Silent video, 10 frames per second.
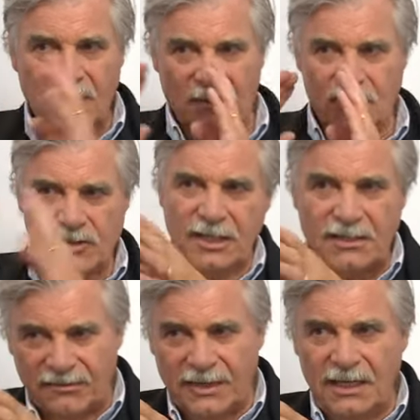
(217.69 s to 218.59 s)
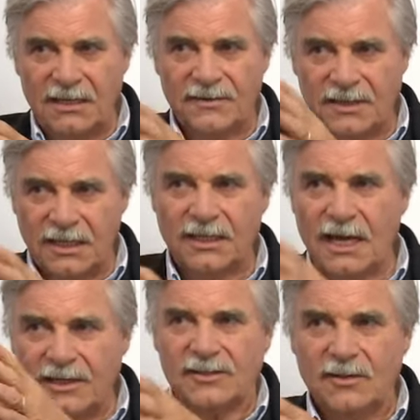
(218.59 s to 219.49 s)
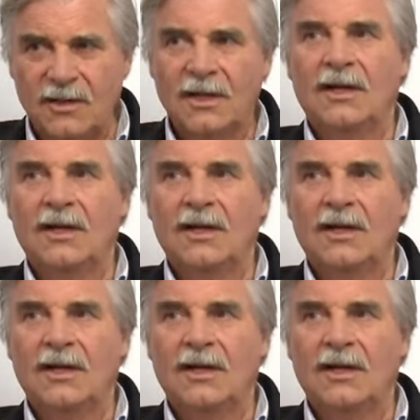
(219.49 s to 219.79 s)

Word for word: machen wir einen Schnitt auf ihn, auf den Tierjagd, so,